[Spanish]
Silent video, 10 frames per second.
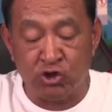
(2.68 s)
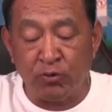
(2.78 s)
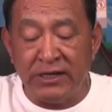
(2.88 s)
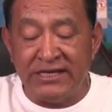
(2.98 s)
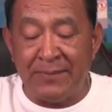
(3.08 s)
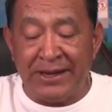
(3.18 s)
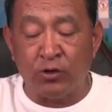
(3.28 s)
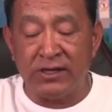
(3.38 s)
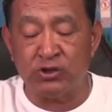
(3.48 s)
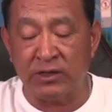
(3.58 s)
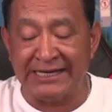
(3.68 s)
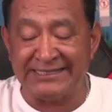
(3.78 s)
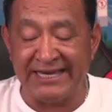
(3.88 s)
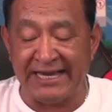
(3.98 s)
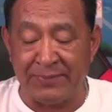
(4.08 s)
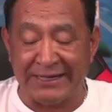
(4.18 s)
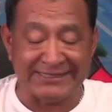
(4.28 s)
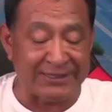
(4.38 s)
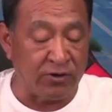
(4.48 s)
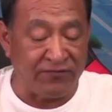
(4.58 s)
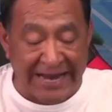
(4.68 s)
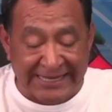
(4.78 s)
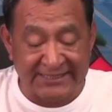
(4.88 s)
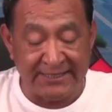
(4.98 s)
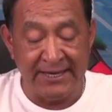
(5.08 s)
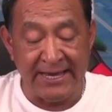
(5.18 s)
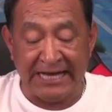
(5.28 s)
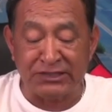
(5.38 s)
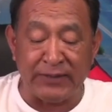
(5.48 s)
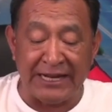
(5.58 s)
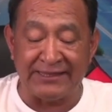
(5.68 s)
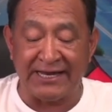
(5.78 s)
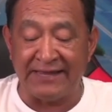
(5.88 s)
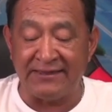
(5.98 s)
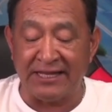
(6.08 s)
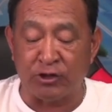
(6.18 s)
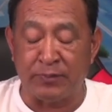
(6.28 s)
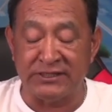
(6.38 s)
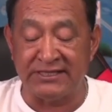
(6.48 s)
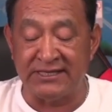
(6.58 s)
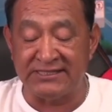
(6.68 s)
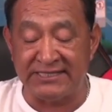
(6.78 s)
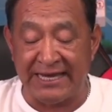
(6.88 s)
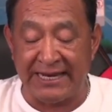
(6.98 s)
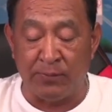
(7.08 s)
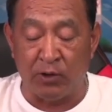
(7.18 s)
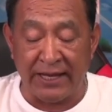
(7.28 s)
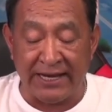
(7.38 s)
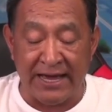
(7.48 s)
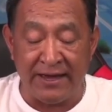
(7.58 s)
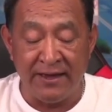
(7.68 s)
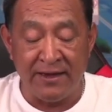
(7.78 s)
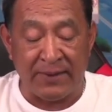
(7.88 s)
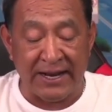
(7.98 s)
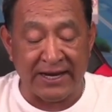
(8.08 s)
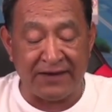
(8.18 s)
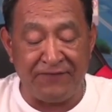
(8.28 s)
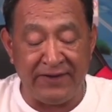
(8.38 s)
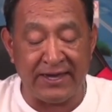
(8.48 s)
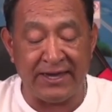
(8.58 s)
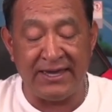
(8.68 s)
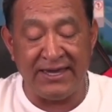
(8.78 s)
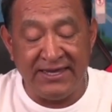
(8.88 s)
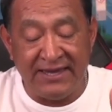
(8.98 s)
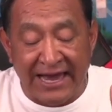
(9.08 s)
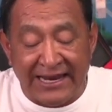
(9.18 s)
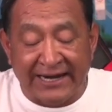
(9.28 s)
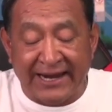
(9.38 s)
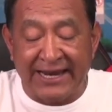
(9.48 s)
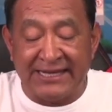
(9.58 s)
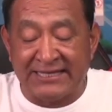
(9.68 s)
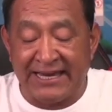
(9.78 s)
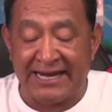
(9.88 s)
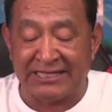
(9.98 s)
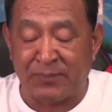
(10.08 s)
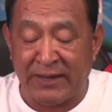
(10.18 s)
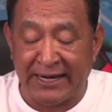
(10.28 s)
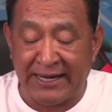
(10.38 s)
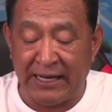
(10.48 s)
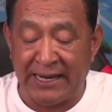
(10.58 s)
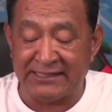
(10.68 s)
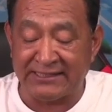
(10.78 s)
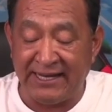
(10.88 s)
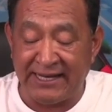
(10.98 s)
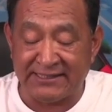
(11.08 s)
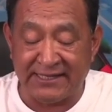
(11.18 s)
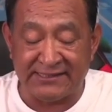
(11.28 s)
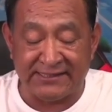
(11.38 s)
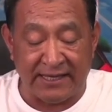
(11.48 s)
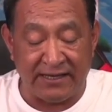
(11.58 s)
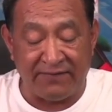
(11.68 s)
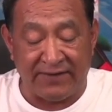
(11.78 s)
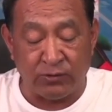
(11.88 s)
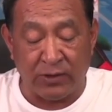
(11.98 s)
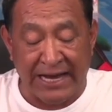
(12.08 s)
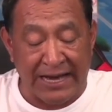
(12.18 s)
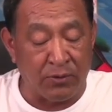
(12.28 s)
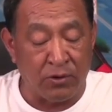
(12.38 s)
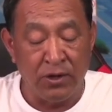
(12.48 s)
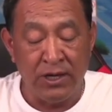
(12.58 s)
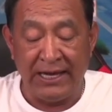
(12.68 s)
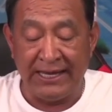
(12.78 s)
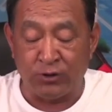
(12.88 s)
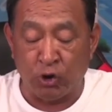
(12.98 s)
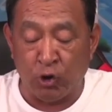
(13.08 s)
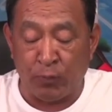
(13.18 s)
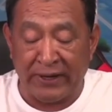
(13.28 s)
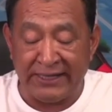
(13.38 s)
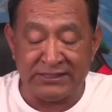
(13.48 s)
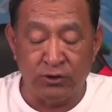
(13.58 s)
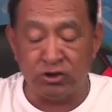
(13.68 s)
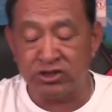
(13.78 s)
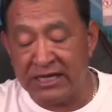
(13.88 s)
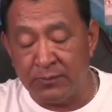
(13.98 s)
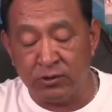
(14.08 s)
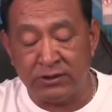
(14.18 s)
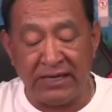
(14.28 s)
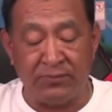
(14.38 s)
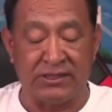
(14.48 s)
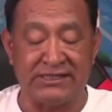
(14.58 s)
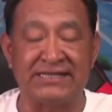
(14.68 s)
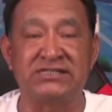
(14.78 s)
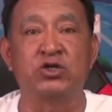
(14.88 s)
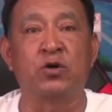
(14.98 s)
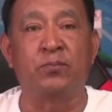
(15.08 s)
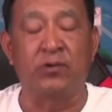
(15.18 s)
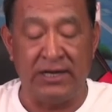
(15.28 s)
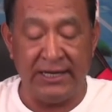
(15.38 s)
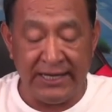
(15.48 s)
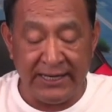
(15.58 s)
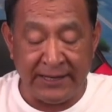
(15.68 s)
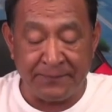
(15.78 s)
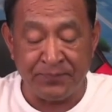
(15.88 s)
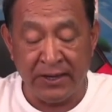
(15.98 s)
sobre el llamado que hizo el canciller Marcelo Ebrard, aspirante a candidato presidencial a Morena, para que fije ya las reglas claras para que las giras que están llevando a cabo en todo el país no sean motivo de sanción por el INE.